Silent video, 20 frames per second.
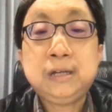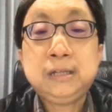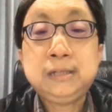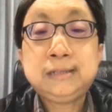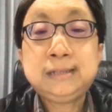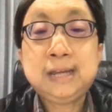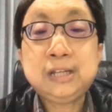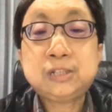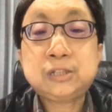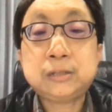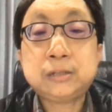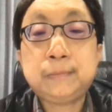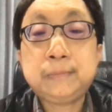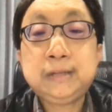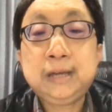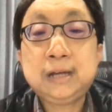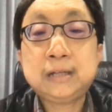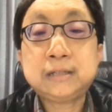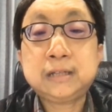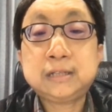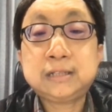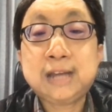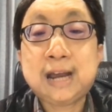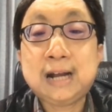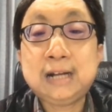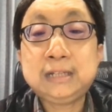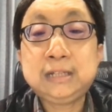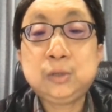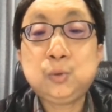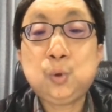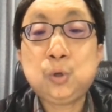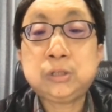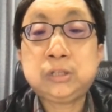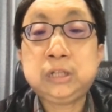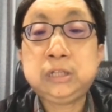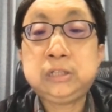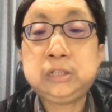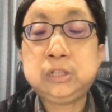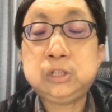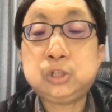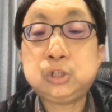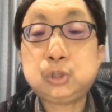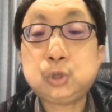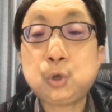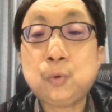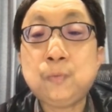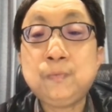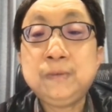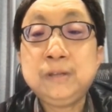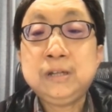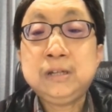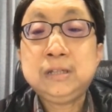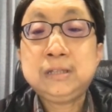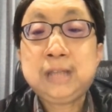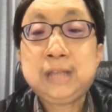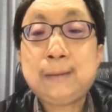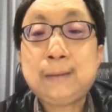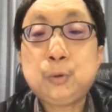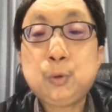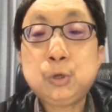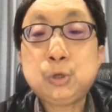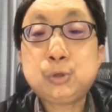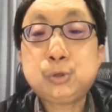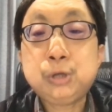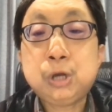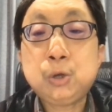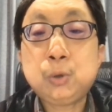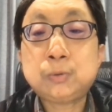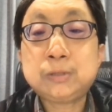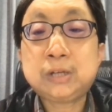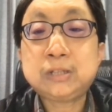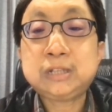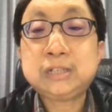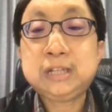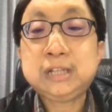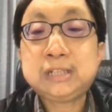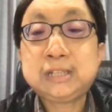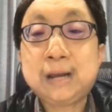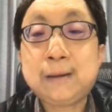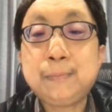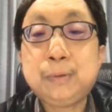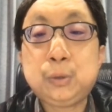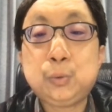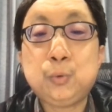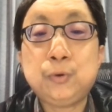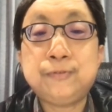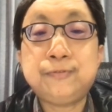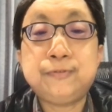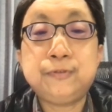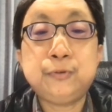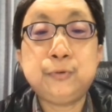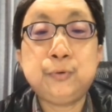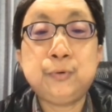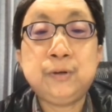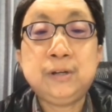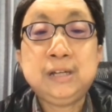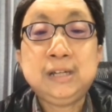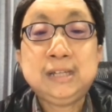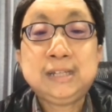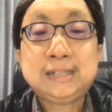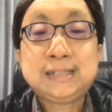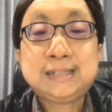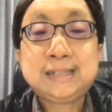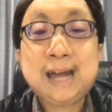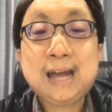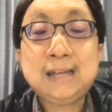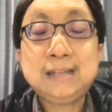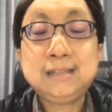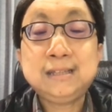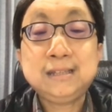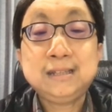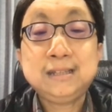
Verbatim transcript: 在什么样的场景或情境之中，他们会需要用到这些商品或服务？三、